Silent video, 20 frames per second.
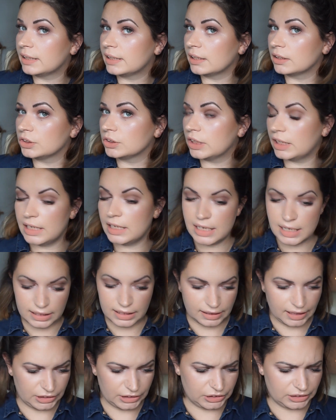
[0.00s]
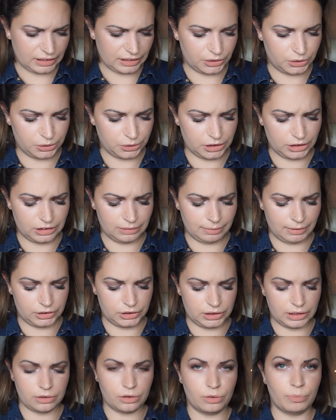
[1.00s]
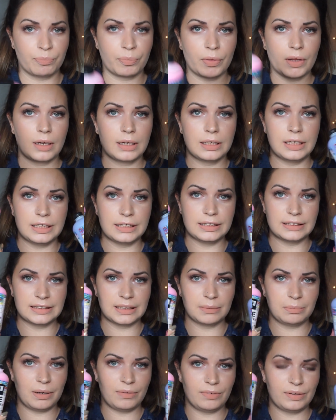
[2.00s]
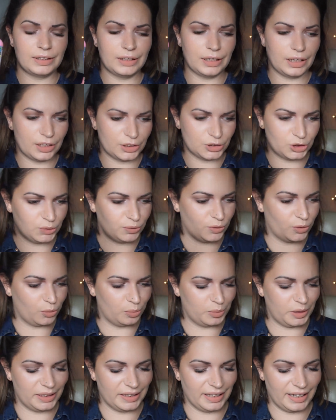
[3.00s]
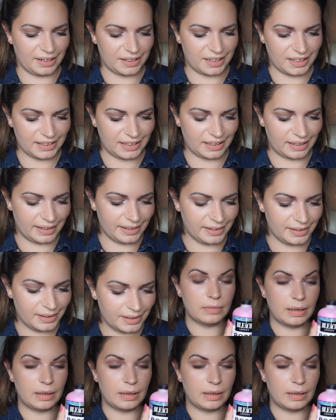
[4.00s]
Także dajcie znać, czy chcecie zobaczyć taką e, zabawę na żywo u mnie na kanale.